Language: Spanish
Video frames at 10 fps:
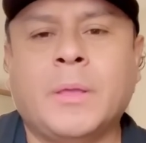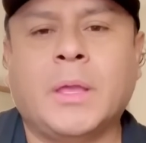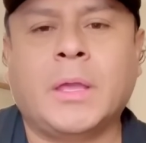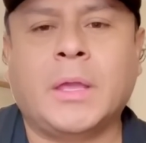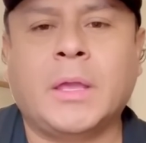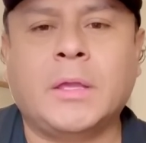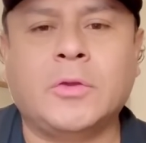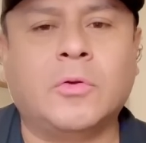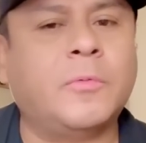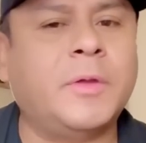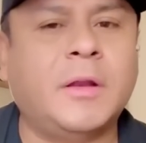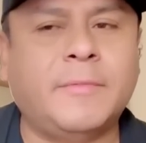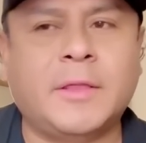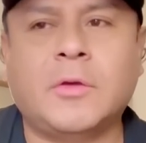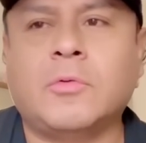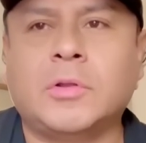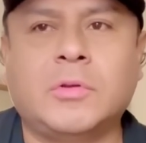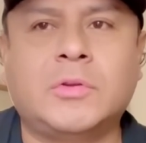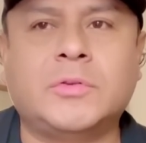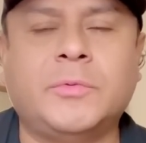Eh, yo no vi el video cuando
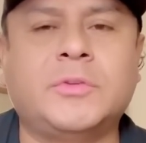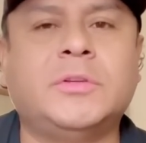él lo subió,